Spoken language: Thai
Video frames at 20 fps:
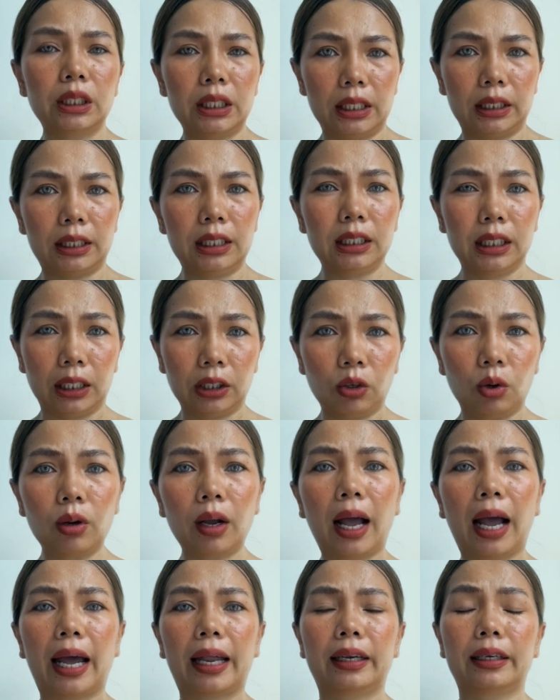สิ่งที่ฉันต้อง
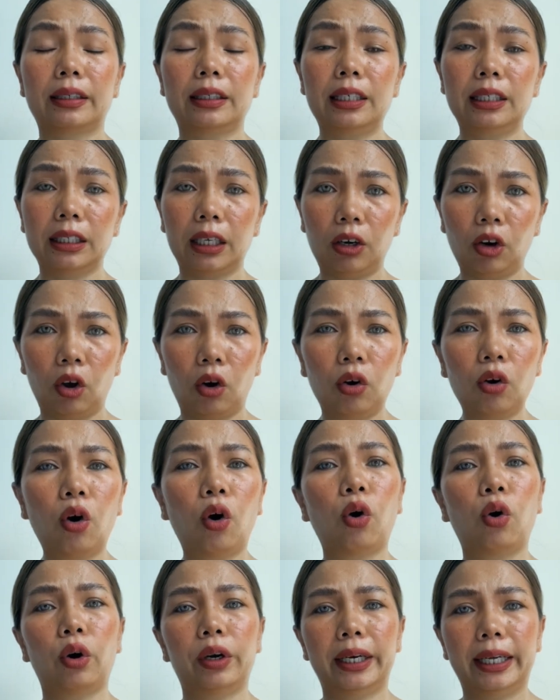การที่ฉันร้องข
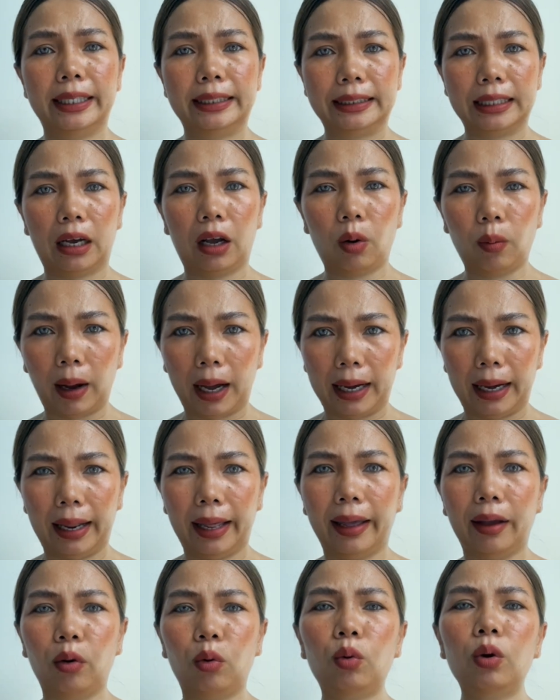อในจักรวาล
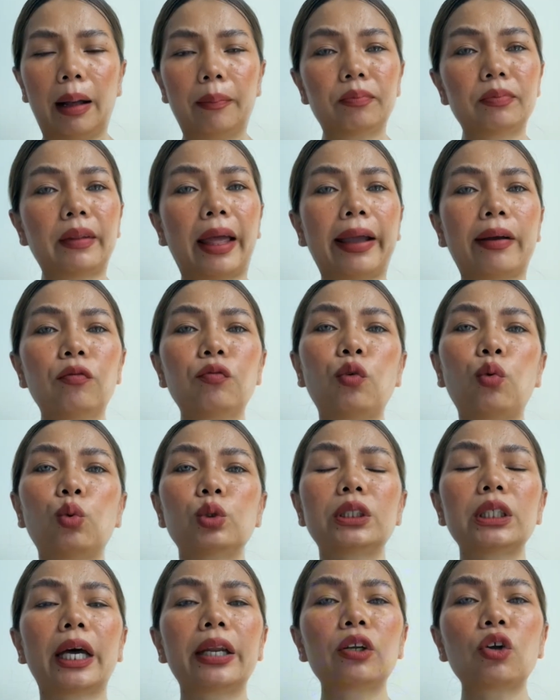แล้วI'm thankful
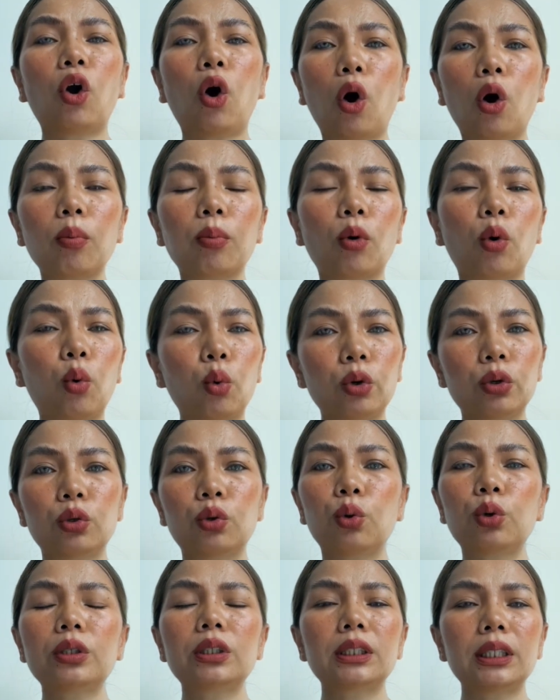ฉันขอบคุณ
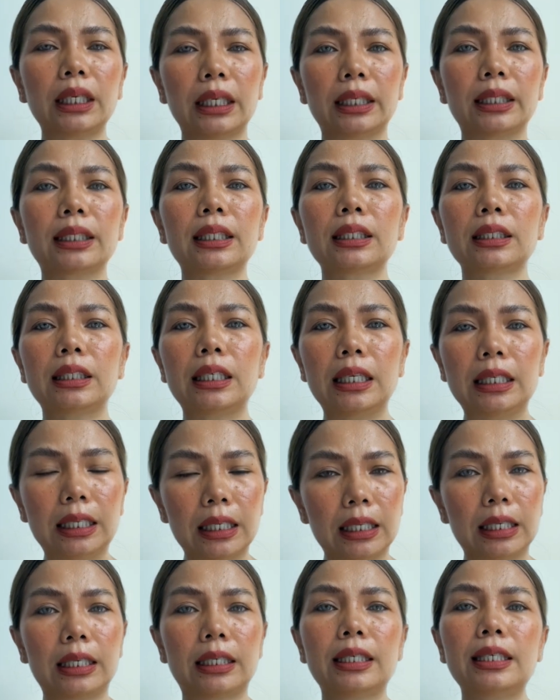ทุกสิ่ง
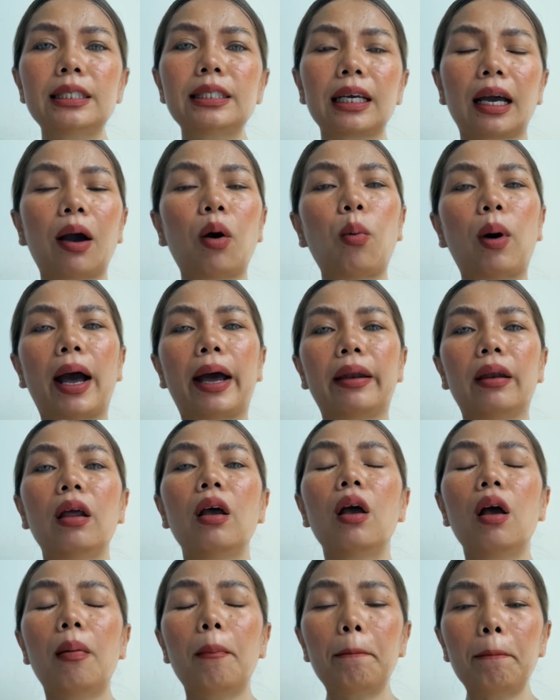ดีๆที่จักรวาล
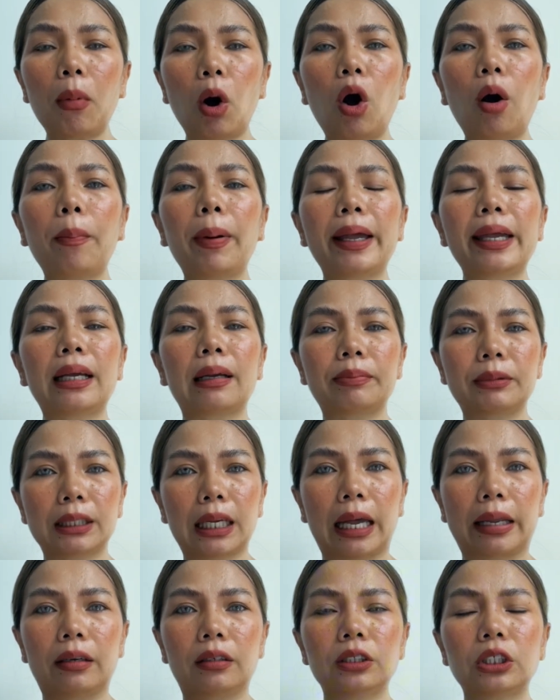มอบให้กับ
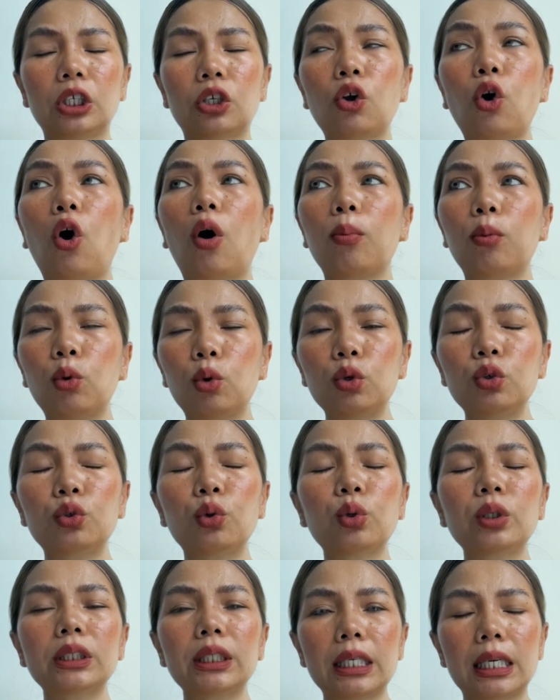ฉันฉันขอบคุณ
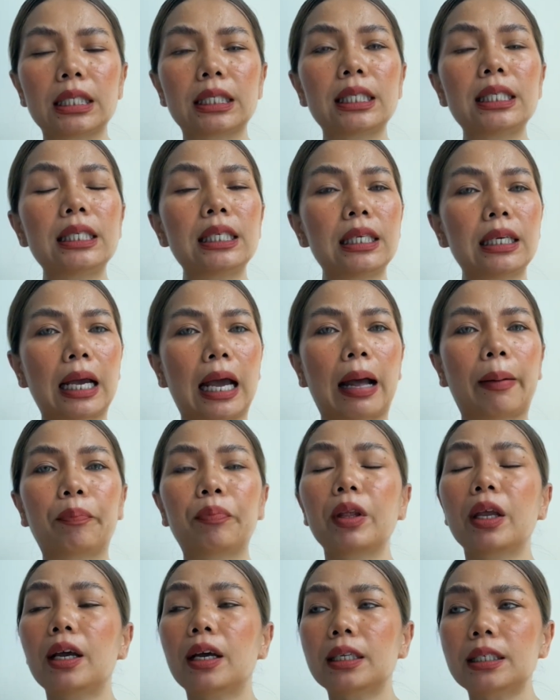ทุกสิ่งที่ดีงาม
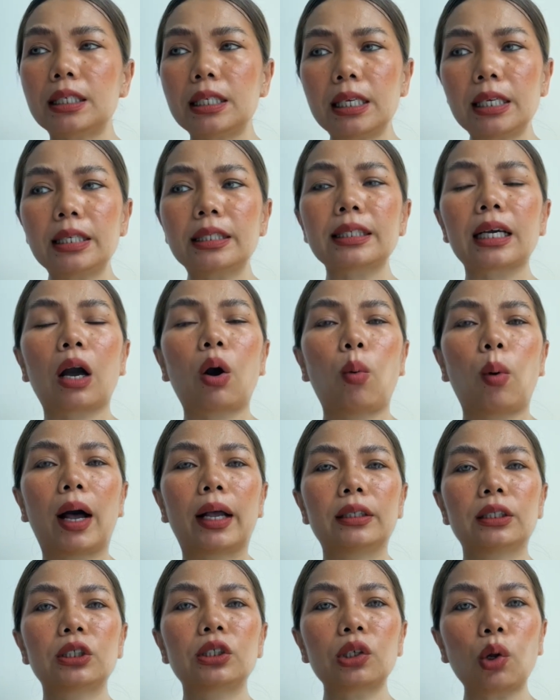ที่จักรวา
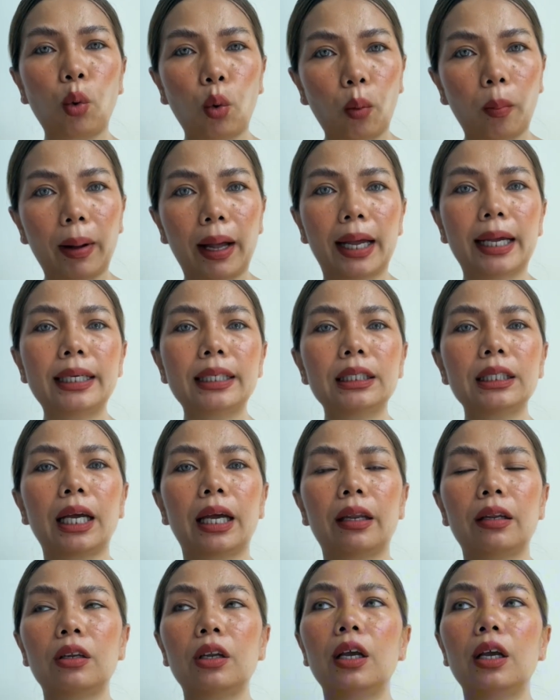ลส่งมาให้ฉัน